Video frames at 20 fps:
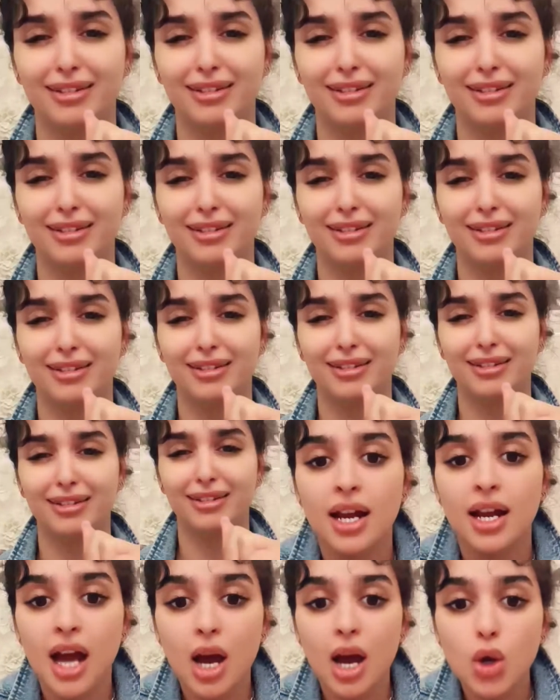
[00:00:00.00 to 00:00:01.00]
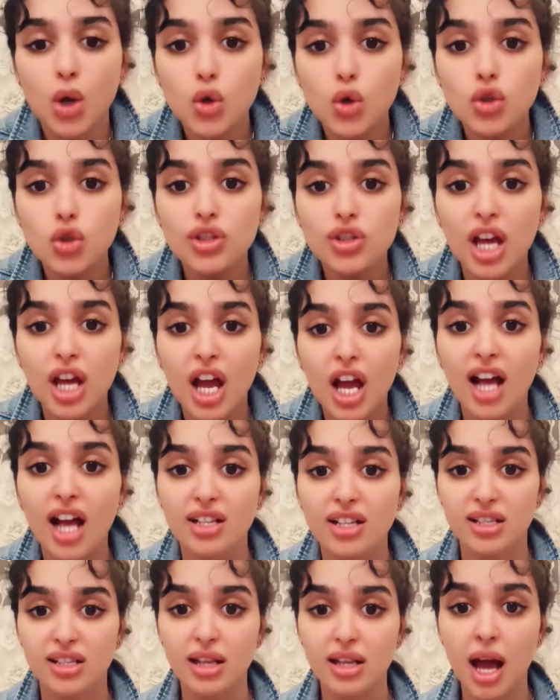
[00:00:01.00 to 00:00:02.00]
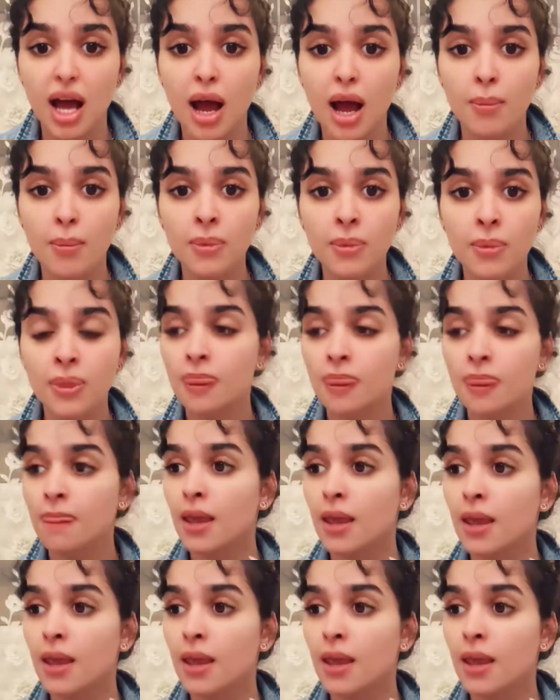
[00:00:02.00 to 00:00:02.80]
غصبا عني أنا أكون صحة سلام